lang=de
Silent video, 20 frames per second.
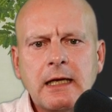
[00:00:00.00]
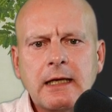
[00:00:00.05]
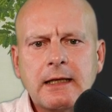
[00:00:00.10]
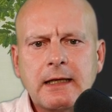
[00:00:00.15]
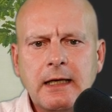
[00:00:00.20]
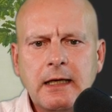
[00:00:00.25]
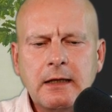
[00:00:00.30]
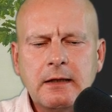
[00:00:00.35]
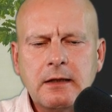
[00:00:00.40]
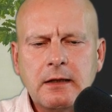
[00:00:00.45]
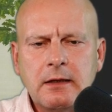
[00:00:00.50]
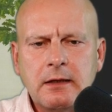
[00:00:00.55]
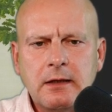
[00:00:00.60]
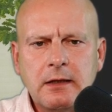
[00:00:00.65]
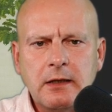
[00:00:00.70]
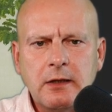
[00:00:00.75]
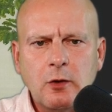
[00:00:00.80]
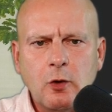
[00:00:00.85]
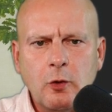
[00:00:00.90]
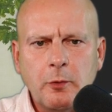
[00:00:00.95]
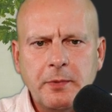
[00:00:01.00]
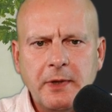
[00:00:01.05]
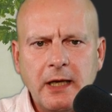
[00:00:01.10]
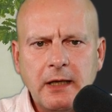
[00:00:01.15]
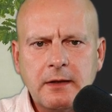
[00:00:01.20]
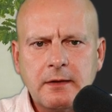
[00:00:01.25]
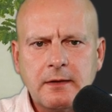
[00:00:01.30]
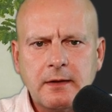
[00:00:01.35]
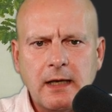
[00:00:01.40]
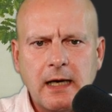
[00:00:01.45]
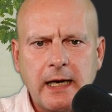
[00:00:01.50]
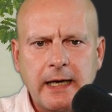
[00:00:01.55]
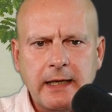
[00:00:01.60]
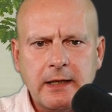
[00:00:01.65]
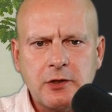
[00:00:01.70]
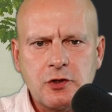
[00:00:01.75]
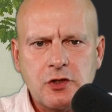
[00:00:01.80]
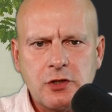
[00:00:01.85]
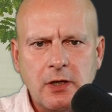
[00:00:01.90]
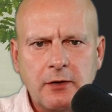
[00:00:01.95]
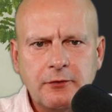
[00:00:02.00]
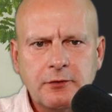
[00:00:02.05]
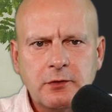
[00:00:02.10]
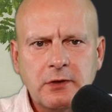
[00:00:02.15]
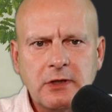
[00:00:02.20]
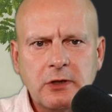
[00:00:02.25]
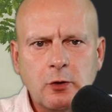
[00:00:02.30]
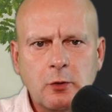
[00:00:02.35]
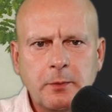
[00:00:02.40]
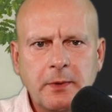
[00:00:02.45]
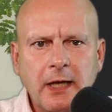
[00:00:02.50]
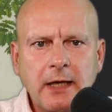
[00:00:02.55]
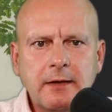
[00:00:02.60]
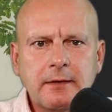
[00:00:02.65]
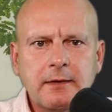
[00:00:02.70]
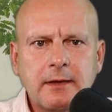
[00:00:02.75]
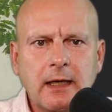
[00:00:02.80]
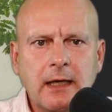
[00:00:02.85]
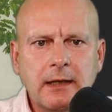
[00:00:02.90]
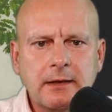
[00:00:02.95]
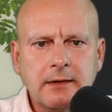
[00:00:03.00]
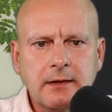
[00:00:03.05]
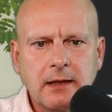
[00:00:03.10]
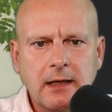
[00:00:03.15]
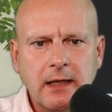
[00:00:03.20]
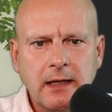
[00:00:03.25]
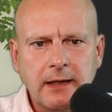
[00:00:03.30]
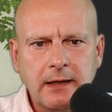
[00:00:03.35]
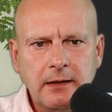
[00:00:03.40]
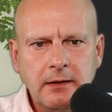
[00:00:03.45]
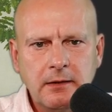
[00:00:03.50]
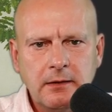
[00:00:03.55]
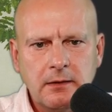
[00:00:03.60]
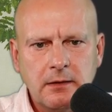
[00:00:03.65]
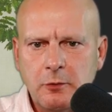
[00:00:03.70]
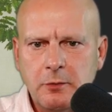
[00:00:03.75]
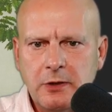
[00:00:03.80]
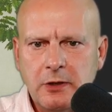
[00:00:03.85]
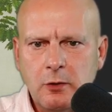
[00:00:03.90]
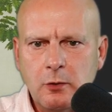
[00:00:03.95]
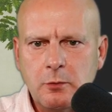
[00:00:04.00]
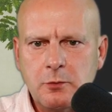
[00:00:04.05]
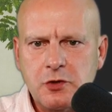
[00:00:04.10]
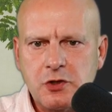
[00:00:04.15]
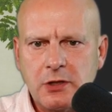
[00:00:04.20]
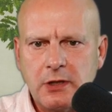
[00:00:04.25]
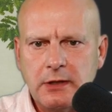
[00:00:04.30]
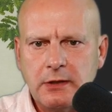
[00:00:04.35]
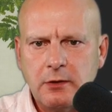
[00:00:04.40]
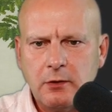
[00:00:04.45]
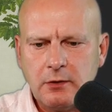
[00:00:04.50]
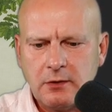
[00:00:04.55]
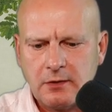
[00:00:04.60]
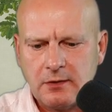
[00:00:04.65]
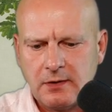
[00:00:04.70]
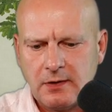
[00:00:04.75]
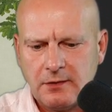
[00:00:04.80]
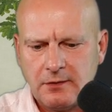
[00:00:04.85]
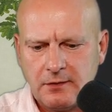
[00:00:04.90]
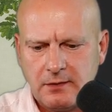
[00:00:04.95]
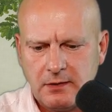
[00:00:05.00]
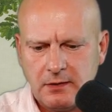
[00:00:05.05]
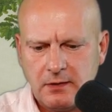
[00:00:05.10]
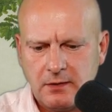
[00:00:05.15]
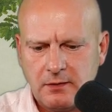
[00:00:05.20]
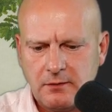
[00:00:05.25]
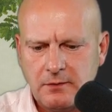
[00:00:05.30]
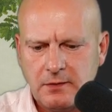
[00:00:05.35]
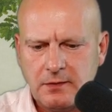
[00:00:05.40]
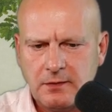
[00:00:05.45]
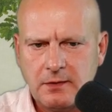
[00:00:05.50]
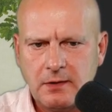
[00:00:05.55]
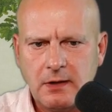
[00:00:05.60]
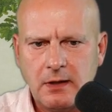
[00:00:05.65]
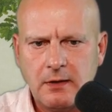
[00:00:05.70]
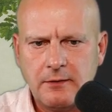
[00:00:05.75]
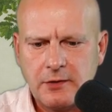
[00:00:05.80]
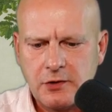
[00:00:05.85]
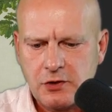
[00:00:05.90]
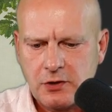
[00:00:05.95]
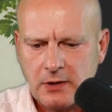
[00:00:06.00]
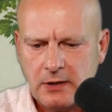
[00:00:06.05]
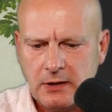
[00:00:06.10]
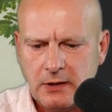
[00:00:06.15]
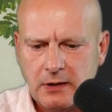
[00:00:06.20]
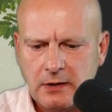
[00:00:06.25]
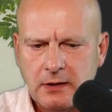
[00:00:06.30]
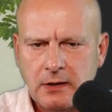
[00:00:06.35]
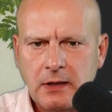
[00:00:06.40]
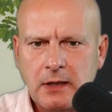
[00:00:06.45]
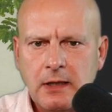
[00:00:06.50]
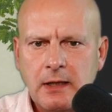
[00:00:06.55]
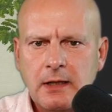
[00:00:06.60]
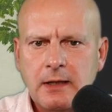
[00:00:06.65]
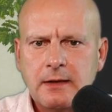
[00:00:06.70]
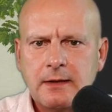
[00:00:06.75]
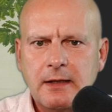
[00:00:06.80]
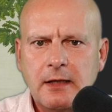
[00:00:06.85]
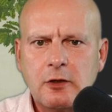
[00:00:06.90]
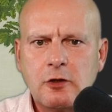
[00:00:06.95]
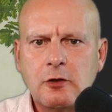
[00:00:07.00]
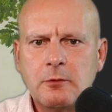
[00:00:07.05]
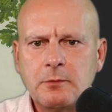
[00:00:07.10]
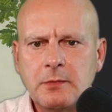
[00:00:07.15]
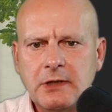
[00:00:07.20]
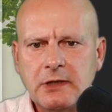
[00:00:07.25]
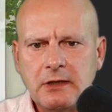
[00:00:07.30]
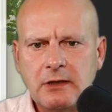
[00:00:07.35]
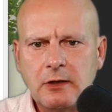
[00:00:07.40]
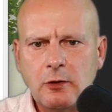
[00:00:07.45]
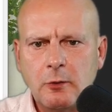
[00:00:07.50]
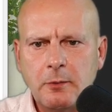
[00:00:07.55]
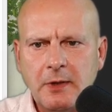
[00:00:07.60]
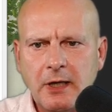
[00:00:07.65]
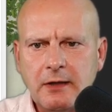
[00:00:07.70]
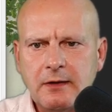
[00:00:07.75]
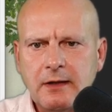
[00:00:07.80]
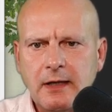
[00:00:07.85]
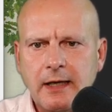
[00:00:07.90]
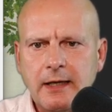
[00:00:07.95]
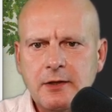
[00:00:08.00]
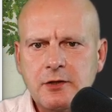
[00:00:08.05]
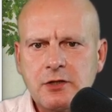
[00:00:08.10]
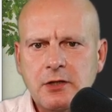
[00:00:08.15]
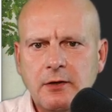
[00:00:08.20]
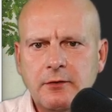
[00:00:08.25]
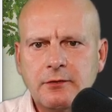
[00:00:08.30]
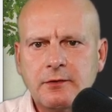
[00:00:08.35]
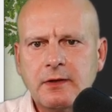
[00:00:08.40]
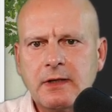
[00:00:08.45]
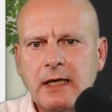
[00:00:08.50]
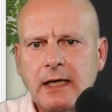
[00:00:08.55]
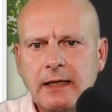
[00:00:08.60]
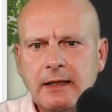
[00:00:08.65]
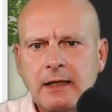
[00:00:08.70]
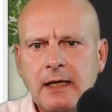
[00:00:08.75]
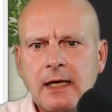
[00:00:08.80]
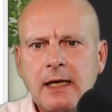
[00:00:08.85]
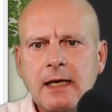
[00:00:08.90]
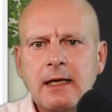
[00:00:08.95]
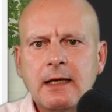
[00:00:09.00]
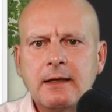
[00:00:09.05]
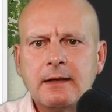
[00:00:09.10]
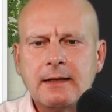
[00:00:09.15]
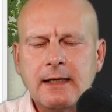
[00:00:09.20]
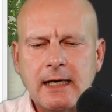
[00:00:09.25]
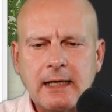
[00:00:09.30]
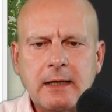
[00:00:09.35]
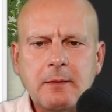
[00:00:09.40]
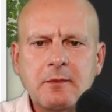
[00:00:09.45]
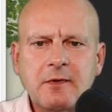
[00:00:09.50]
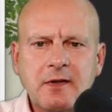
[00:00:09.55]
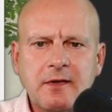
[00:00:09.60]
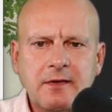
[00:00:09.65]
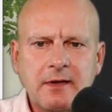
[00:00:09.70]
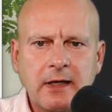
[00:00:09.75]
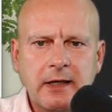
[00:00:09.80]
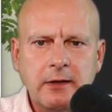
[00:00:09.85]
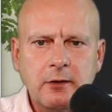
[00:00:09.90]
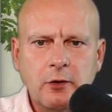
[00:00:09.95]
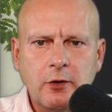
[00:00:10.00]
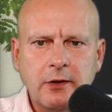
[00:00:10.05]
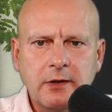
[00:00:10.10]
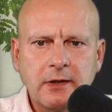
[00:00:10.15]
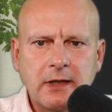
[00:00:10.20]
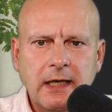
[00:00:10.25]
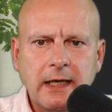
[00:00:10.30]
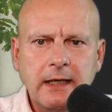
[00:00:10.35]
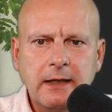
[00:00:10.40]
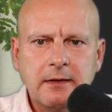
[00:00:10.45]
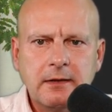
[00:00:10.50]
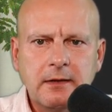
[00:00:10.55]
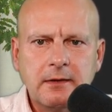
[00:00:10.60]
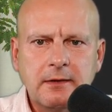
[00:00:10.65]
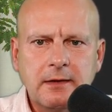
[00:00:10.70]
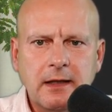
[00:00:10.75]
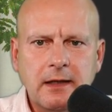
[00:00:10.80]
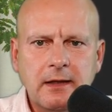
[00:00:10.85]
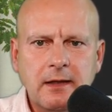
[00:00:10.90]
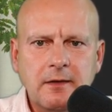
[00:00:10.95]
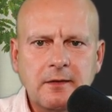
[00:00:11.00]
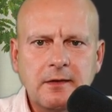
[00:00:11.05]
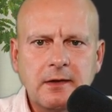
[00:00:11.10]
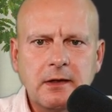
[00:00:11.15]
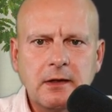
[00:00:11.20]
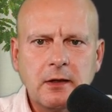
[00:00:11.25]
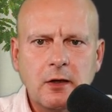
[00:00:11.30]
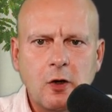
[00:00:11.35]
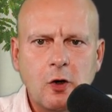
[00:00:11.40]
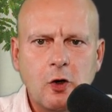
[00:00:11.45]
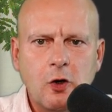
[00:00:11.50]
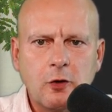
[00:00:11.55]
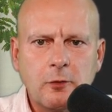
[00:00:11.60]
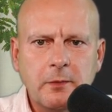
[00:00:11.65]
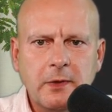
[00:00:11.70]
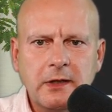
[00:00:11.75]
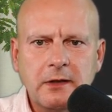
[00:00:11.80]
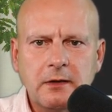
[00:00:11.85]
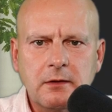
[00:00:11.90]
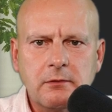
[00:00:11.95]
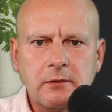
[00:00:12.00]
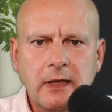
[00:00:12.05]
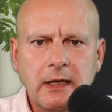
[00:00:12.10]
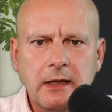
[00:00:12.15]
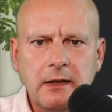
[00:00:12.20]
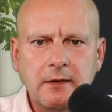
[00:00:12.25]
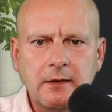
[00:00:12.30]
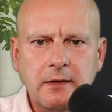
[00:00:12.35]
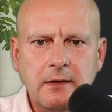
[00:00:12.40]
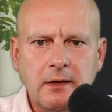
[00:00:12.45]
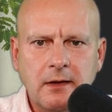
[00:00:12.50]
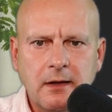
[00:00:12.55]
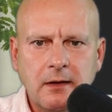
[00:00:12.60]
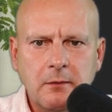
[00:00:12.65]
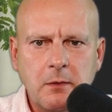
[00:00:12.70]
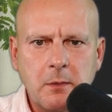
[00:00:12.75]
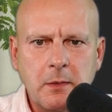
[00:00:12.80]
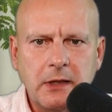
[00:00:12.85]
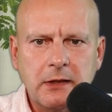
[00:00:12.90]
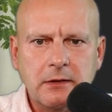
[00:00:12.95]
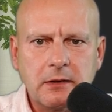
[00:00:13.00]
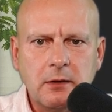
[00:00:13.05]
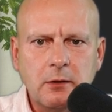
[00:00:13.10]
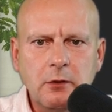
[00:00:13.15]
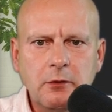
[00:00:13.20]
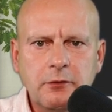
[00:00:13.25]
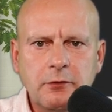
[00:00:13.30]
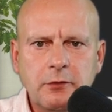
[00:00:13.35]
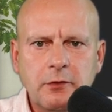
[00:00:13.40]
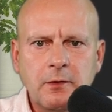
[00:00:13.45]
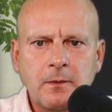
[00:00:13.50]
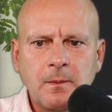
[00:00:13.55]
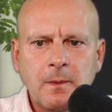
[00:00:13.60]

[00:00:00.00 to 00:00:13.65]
geht in die Objekteigenschaften, in die Objektdaten rein, mit der Umschalt-J-Taste, das wisst ihr ja wahrscheinlich. Da kommt man in die Objekteigenschaften rein. Da gibt es jetzt einen neuen Reiter, der nennt sich Augmented Reality. Da gehen wir mal drauf.